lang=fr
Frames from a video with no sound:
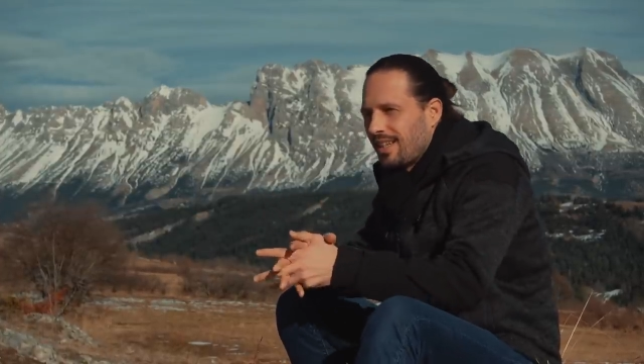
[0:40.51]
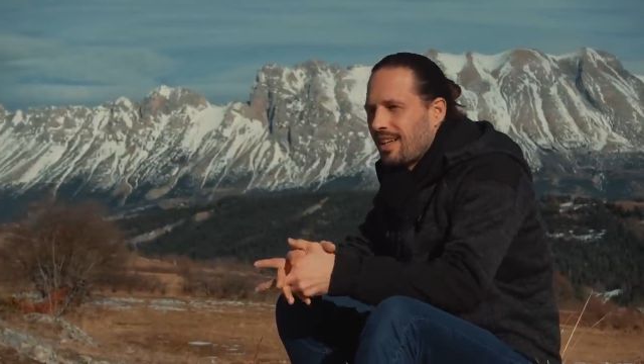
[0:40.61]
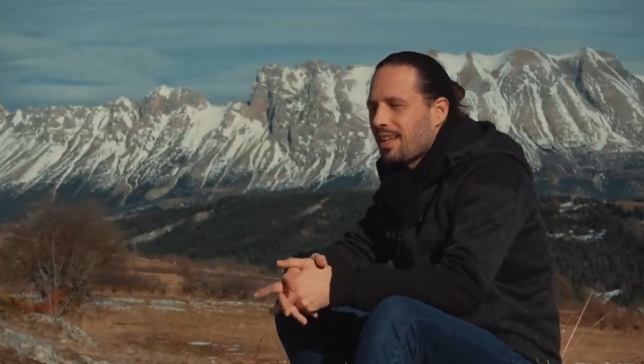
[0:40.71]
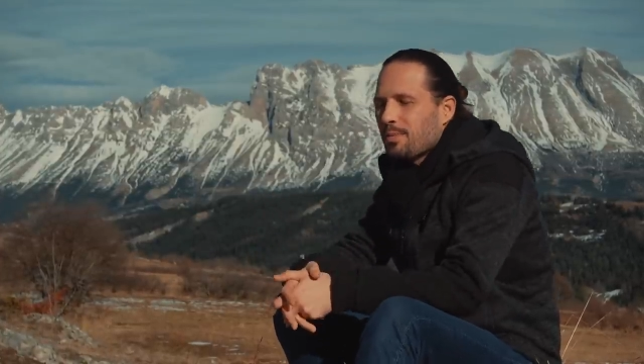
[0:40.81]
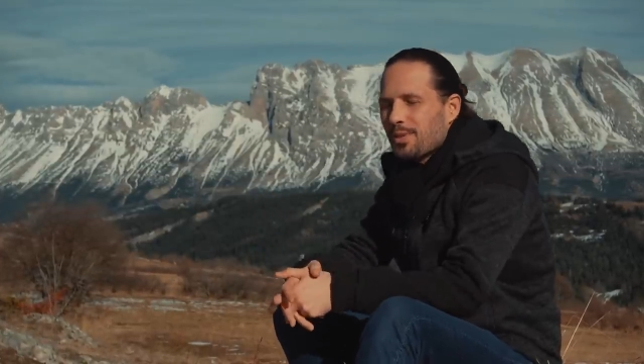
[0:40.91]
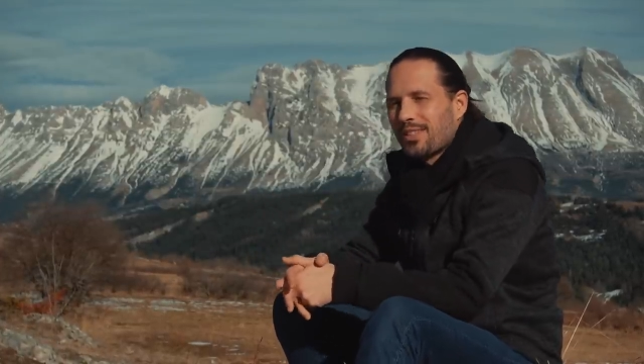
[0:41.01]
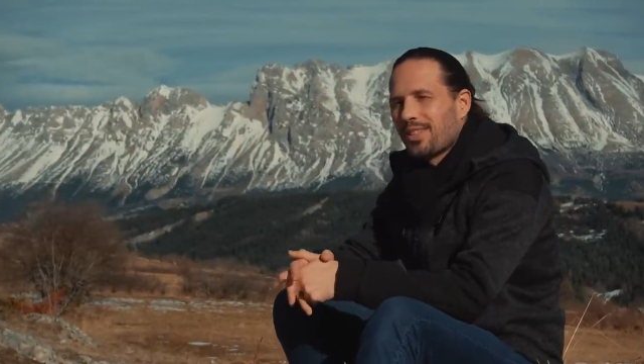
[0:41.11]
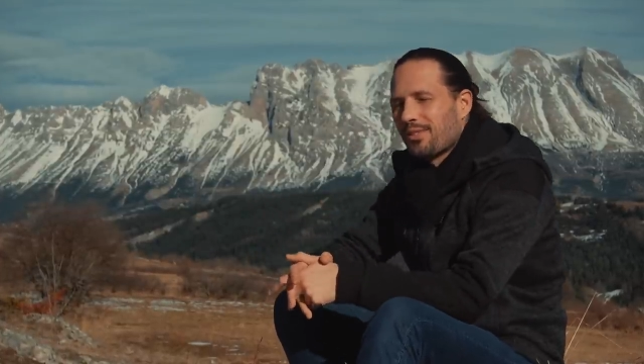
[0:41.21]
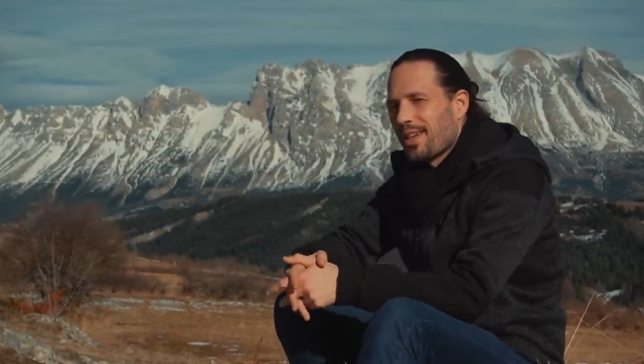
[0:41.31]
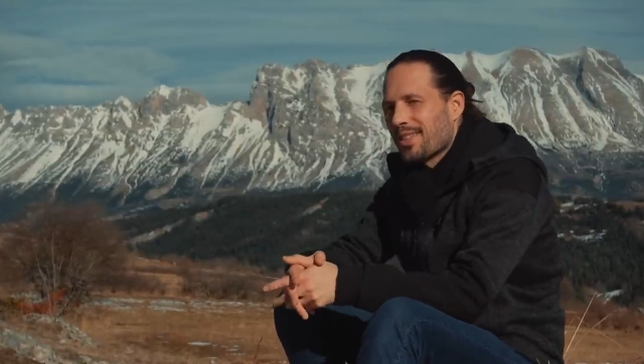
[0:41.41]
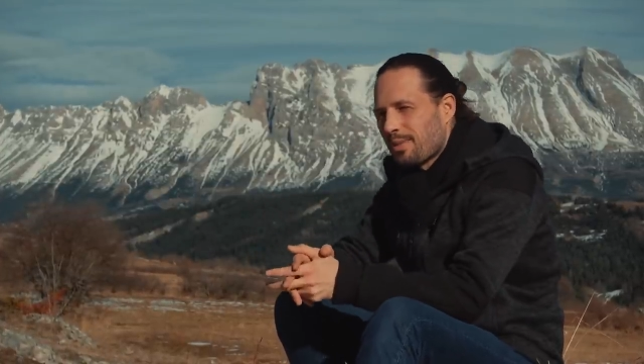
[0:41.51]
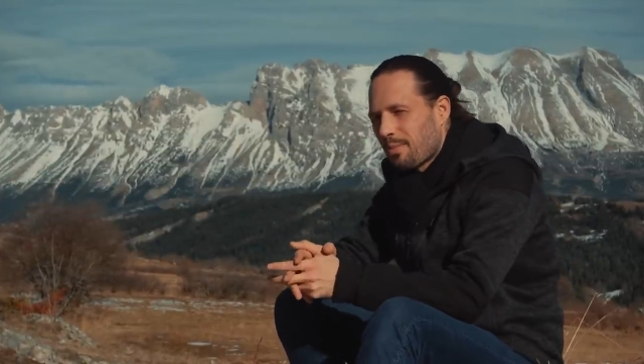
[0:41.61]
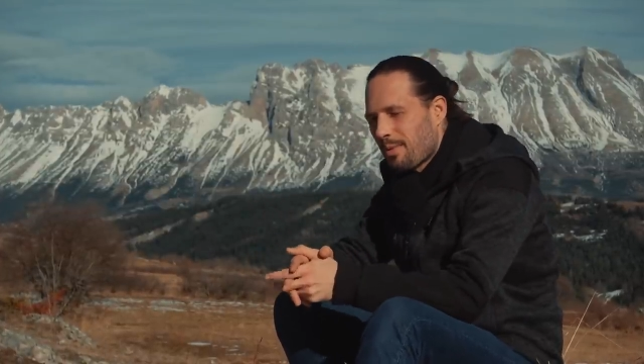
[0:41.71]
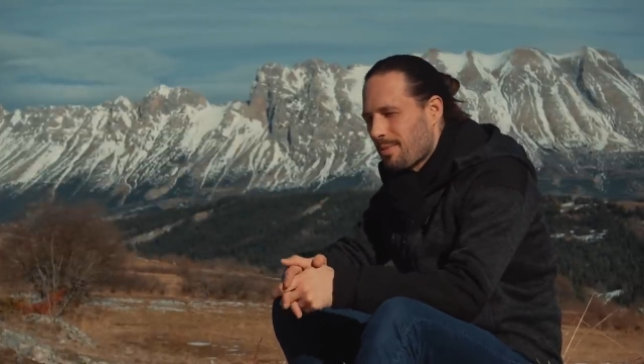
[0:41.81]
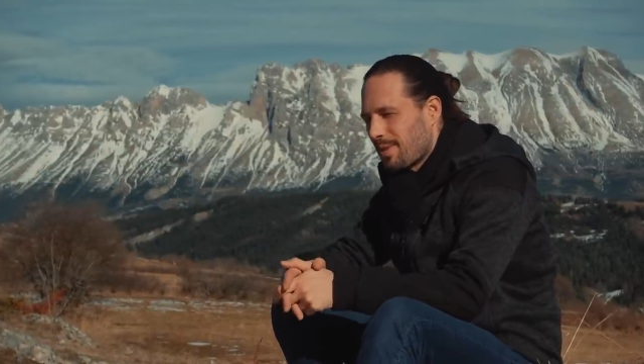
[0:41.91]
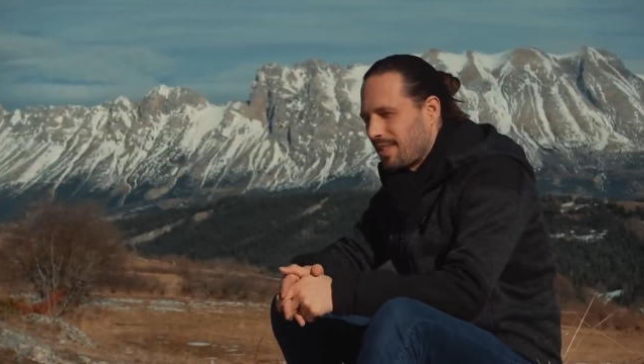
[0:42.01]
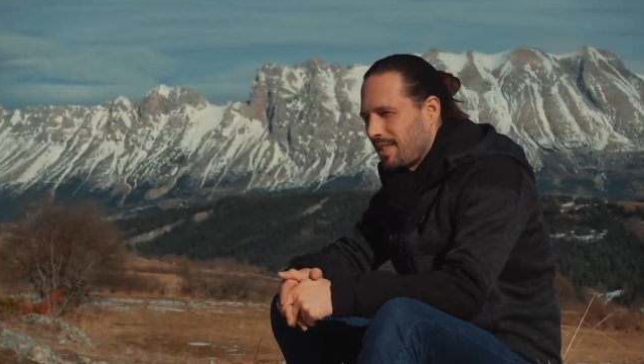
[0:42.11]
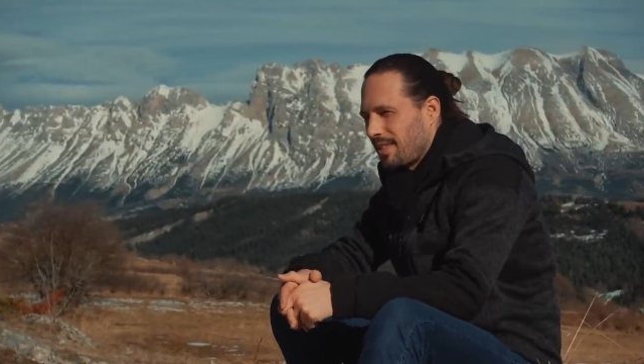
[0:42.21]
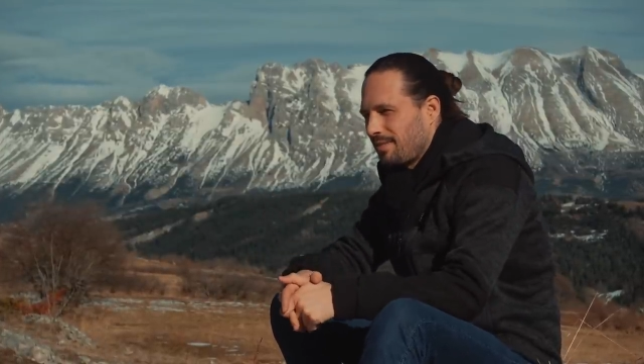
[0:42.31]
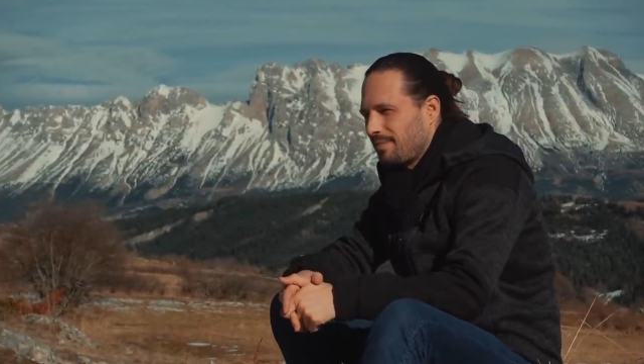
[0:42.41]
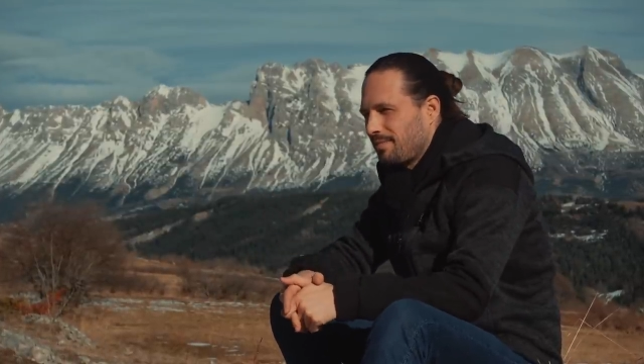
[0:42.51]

Et là, je pense que ça devient assez problématique.